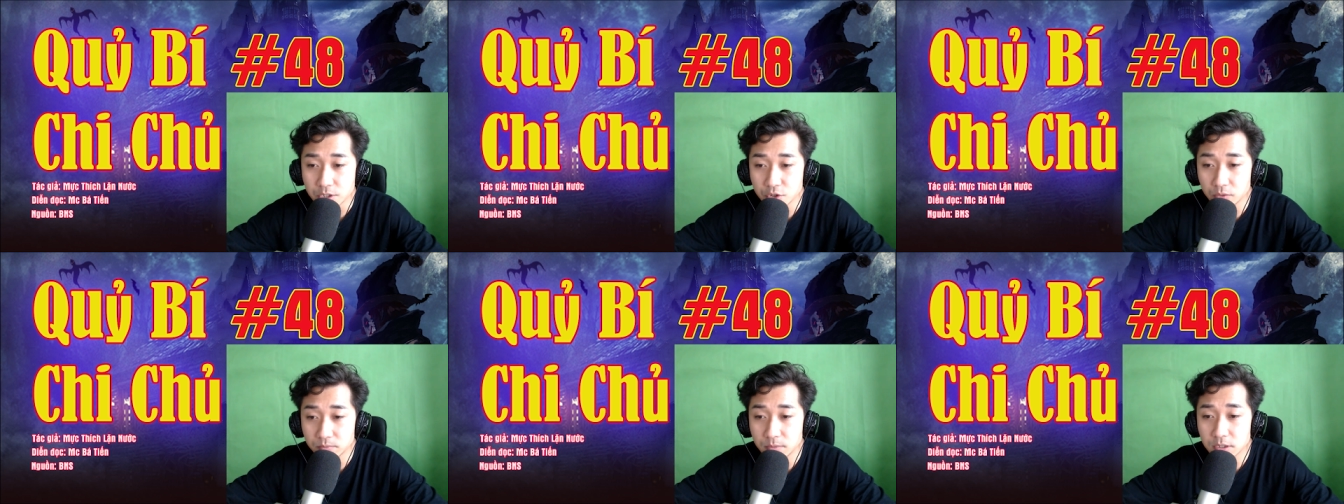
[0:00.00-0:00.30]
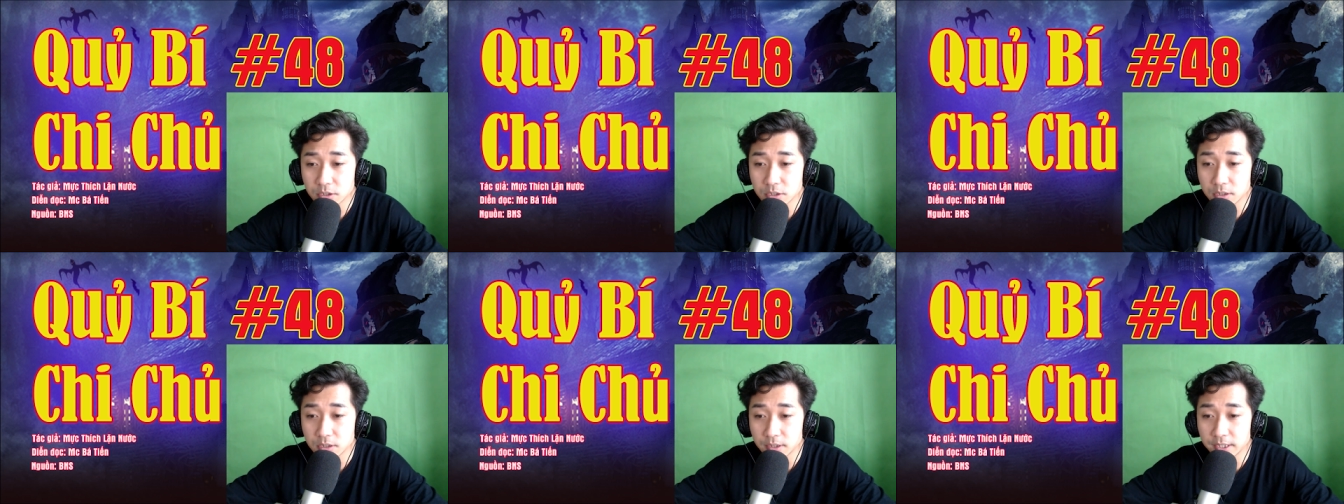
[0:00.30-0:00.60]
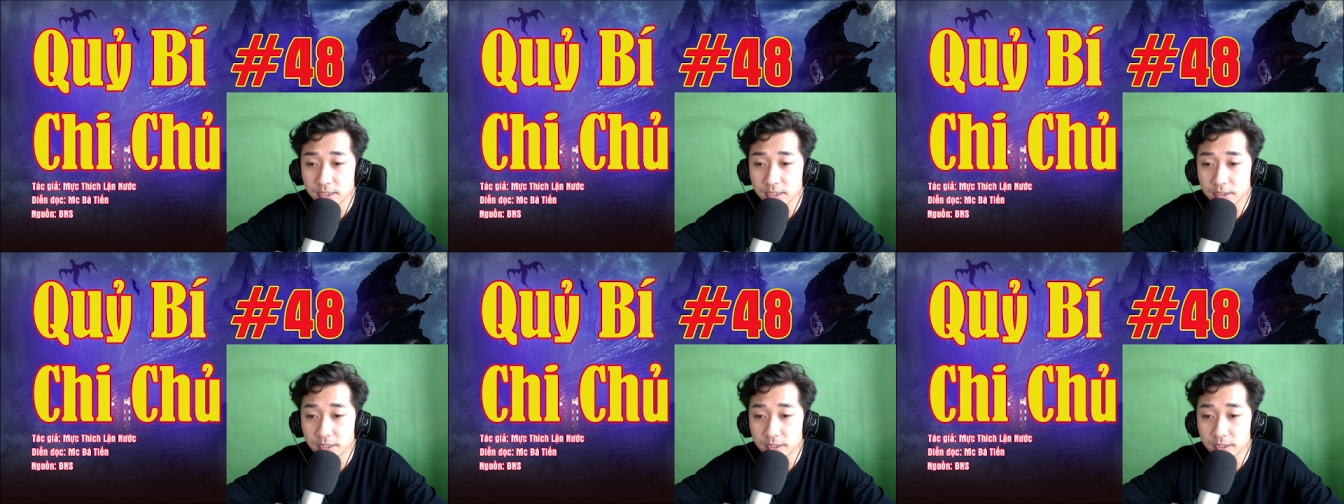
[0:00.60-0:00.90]
Anh và
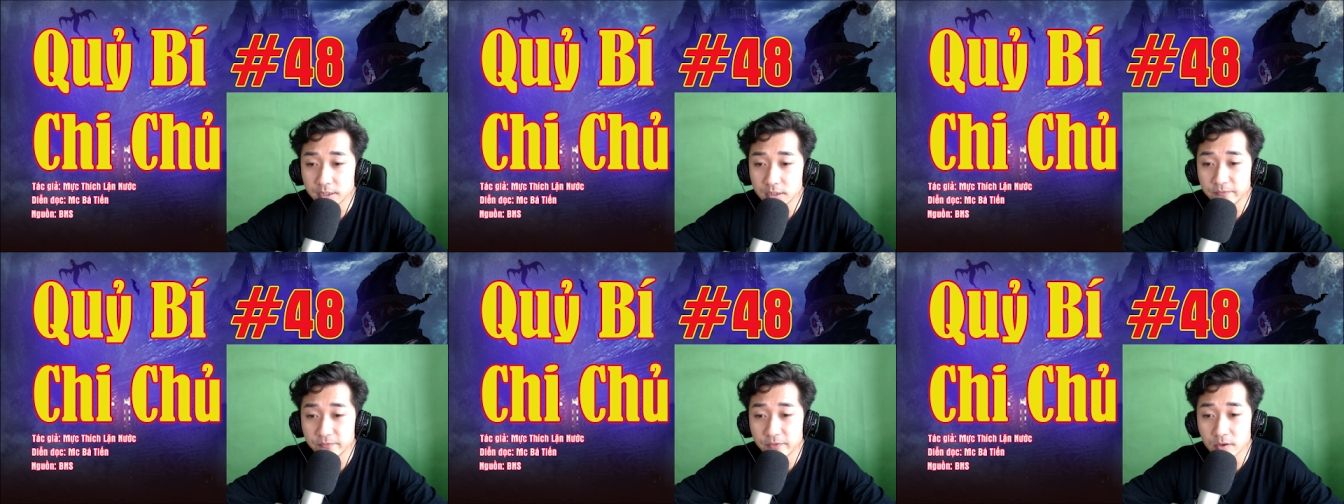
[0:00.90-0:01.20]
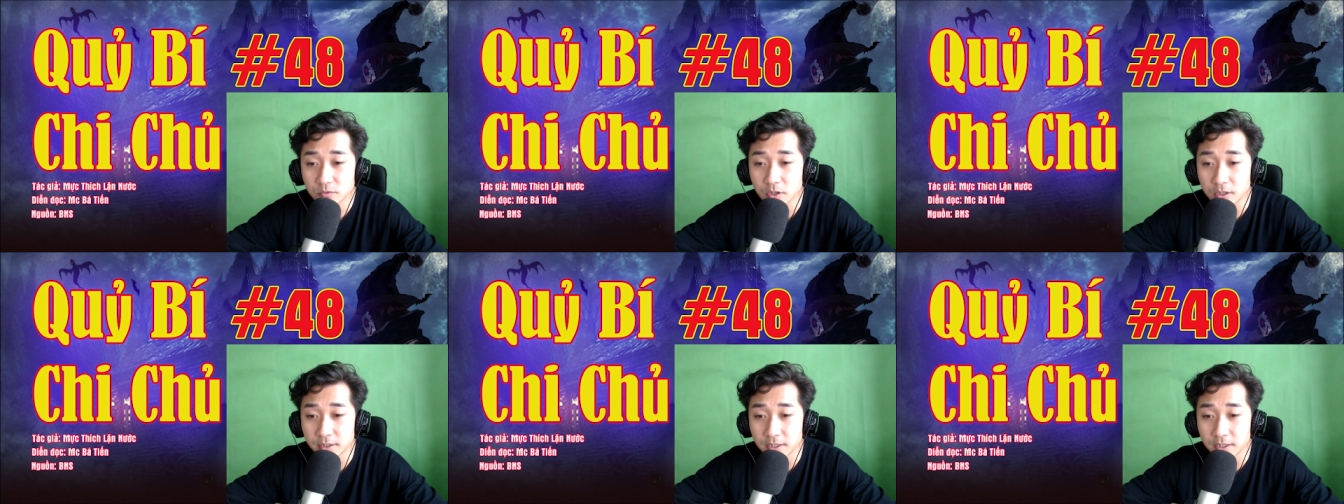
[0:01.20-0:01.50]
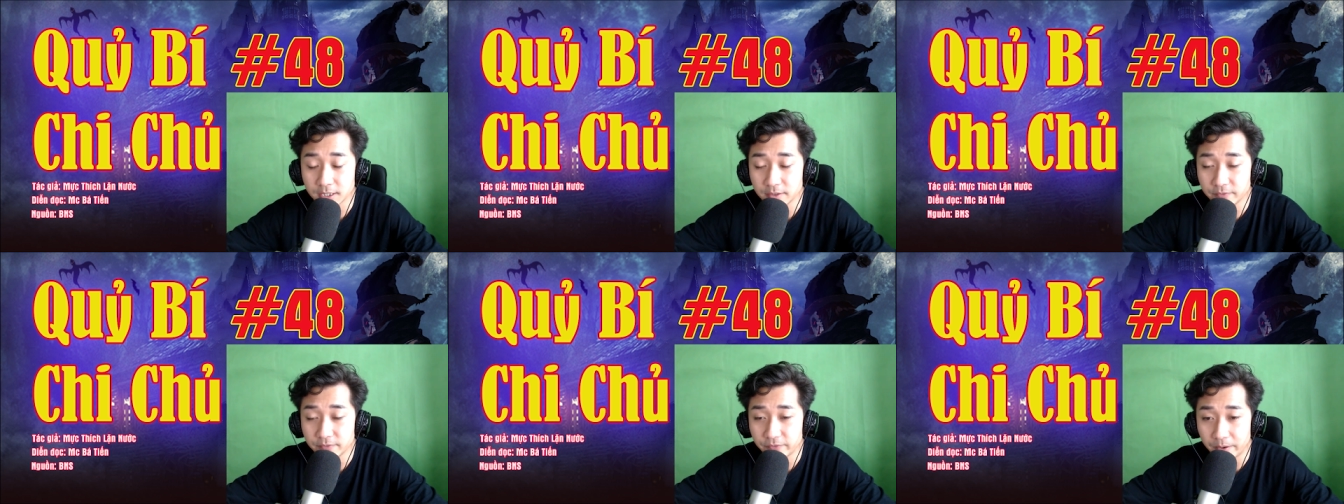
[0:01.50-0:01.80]
Melissa cũng
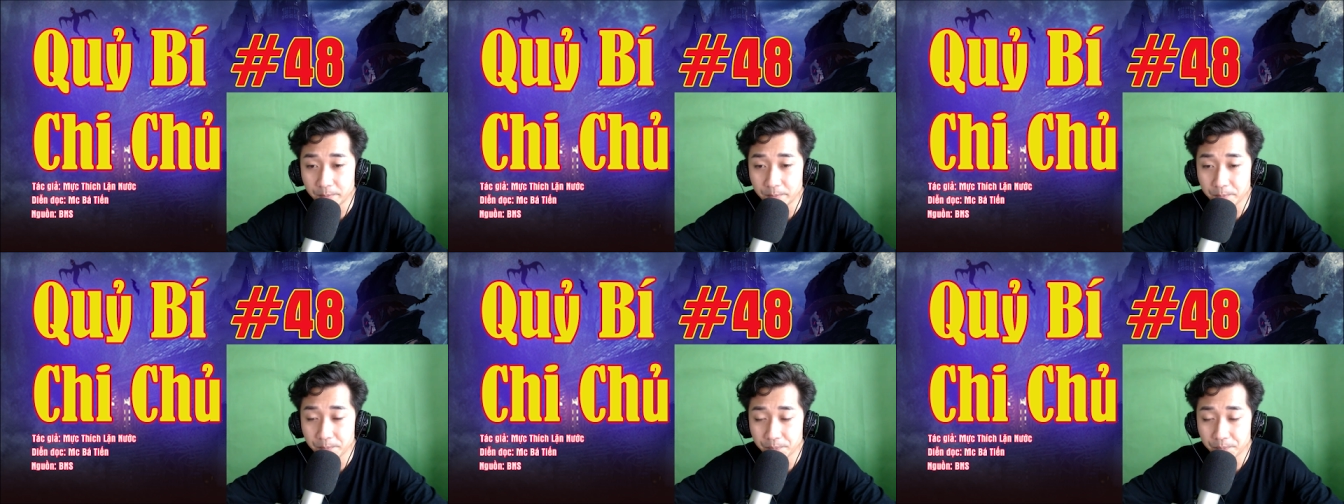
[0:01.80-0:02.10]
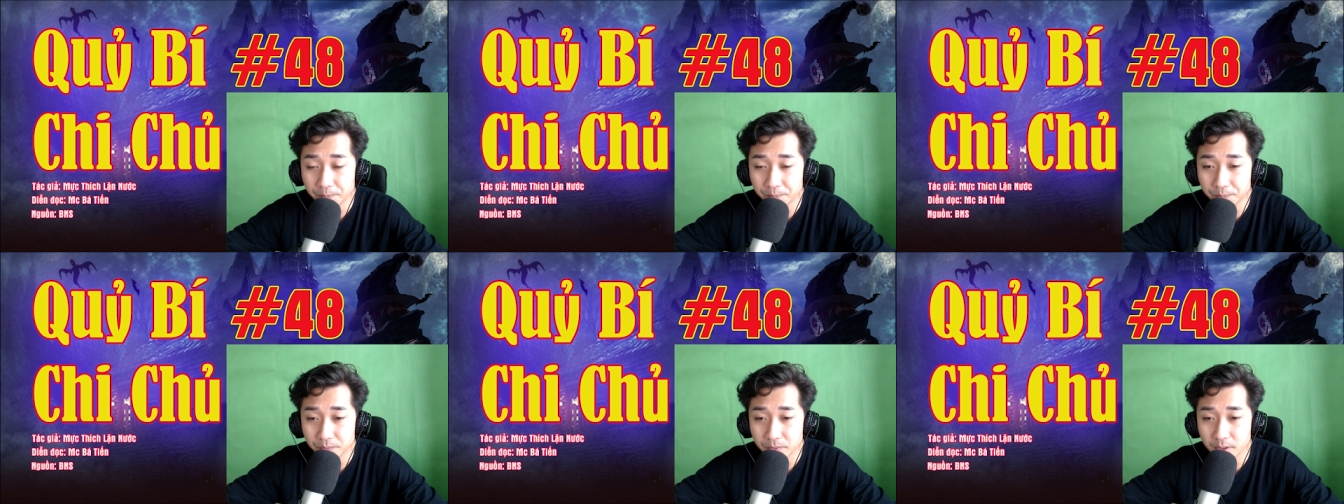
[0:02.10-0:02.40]
phải lặn